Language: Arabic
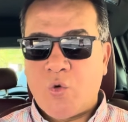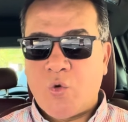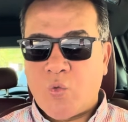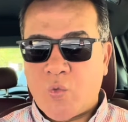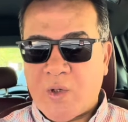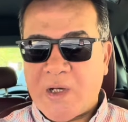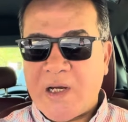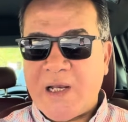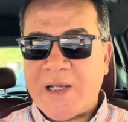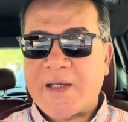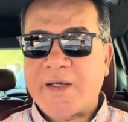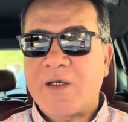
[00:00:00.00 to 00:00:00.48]

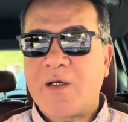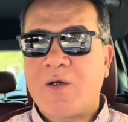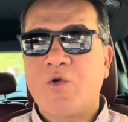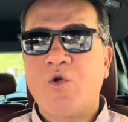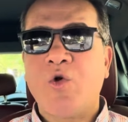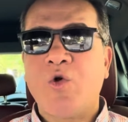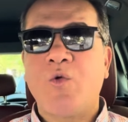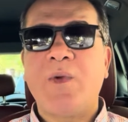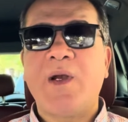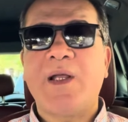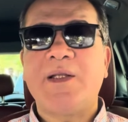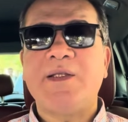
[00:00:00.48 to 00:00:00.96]
ولكن
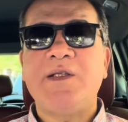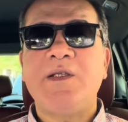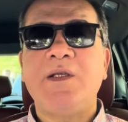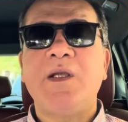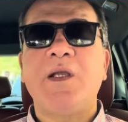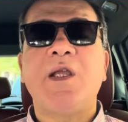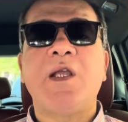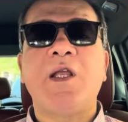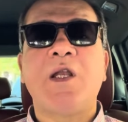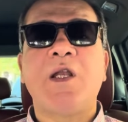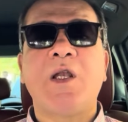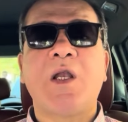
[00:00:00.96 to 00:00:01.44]
الجمله دي
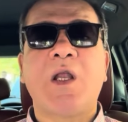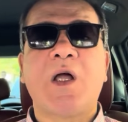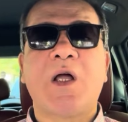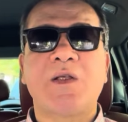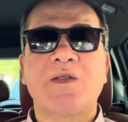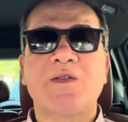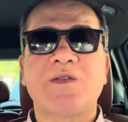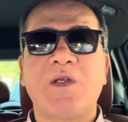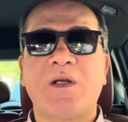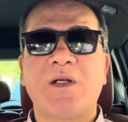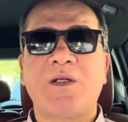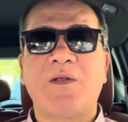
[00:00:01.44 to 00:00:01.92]
اللي
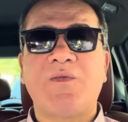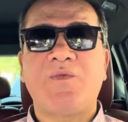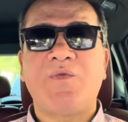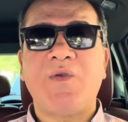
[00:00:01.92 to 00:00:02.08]
اثرت